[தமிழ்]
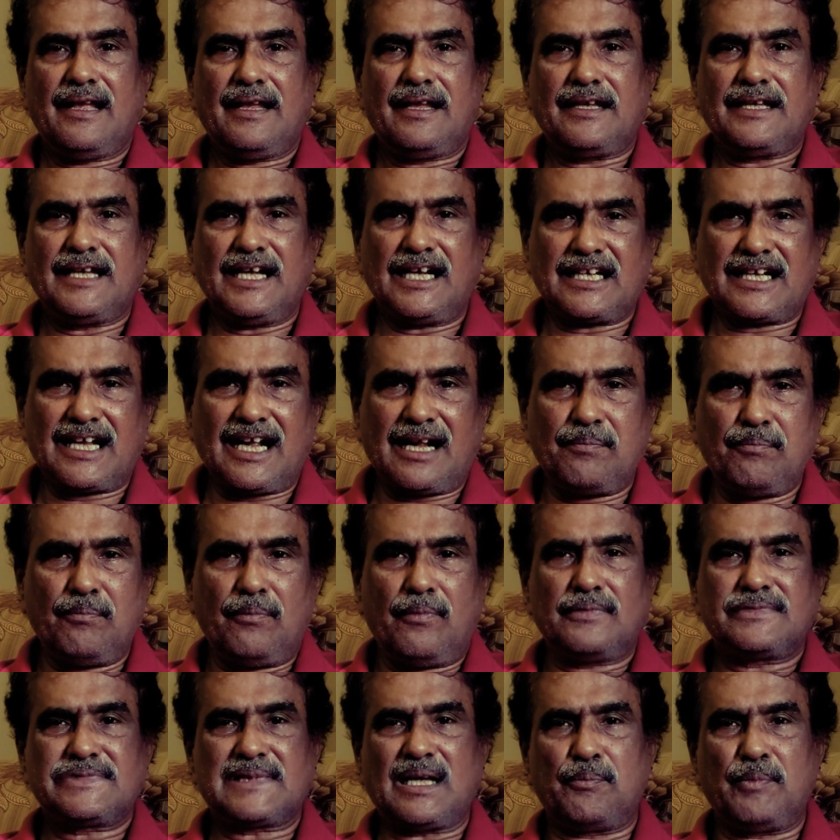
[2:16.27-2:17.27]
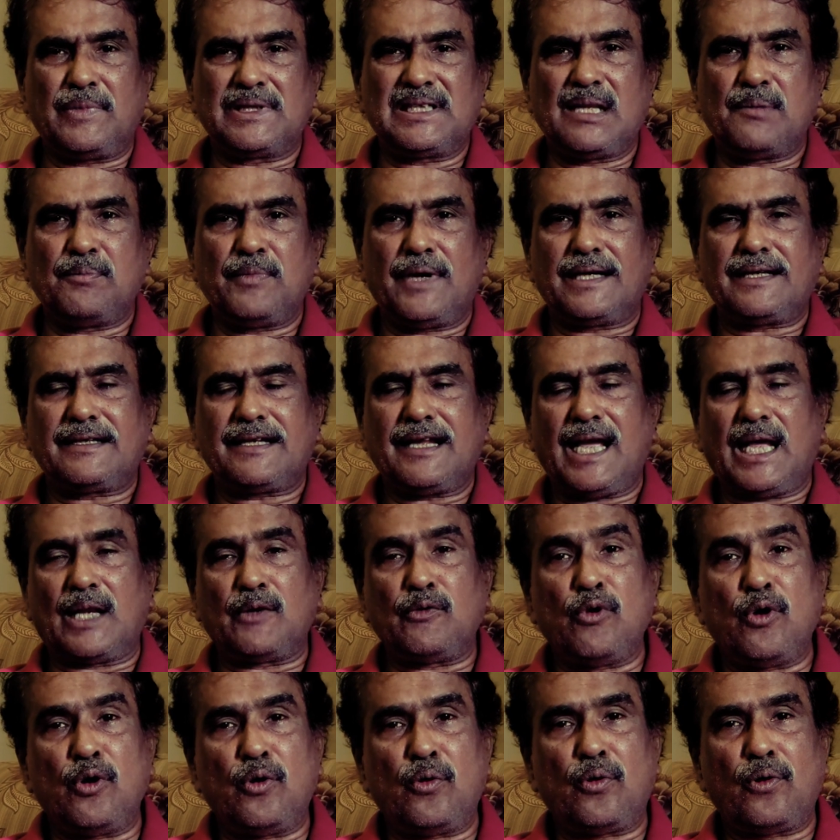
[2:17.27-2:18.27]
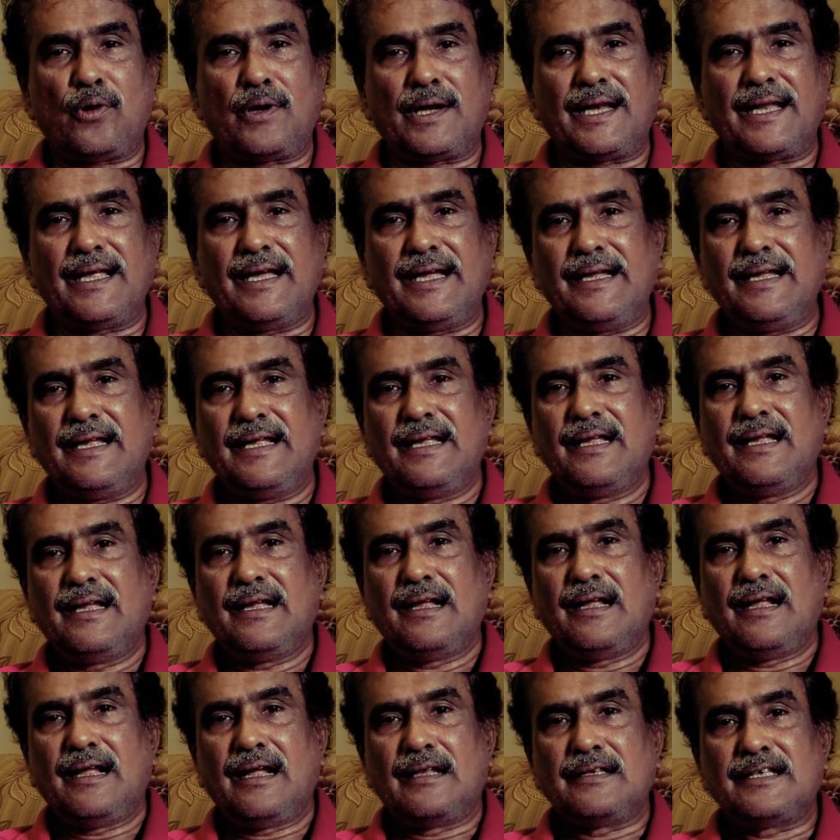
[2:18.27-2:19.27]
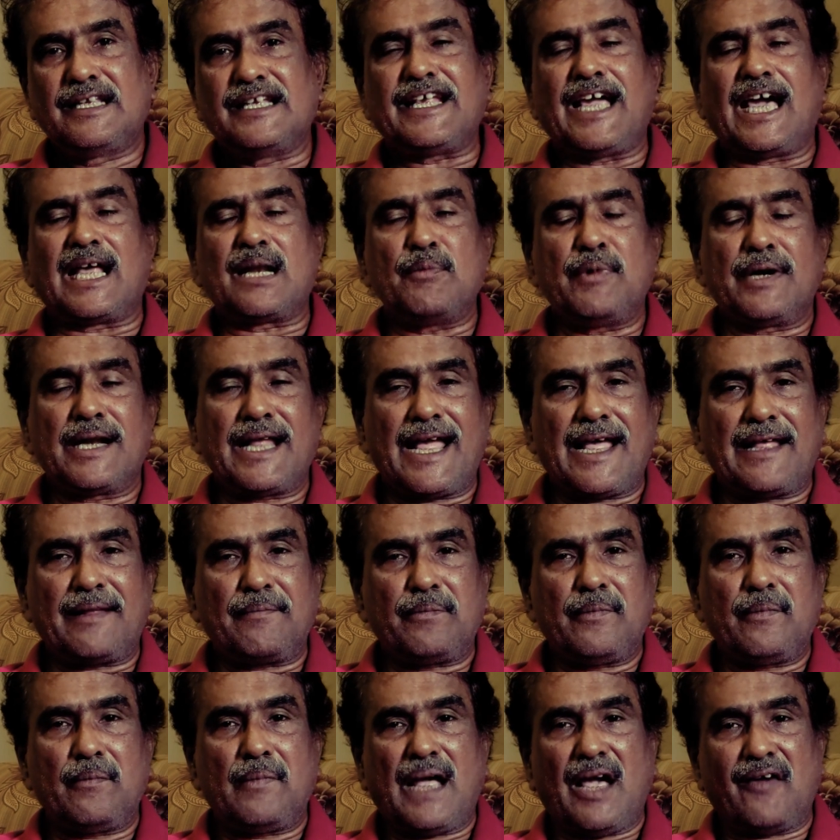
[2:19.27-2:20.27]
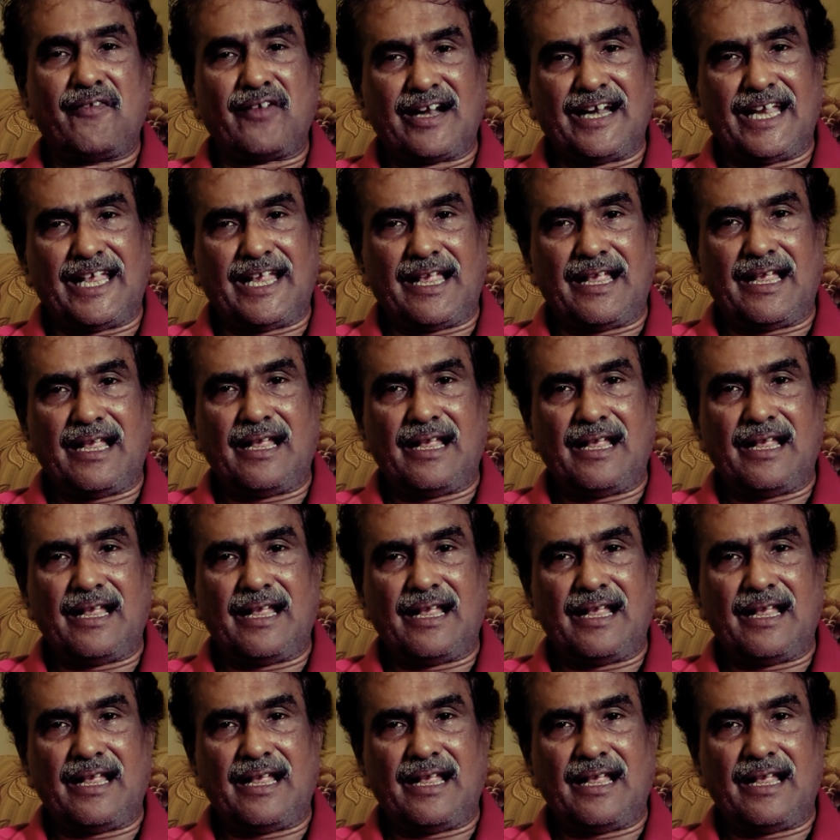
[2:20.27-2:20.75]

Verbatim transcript: இயக்கம் சம்பந்தப்பட்ட அனுபவம் கொண்ட திரு அரமண அவர்களை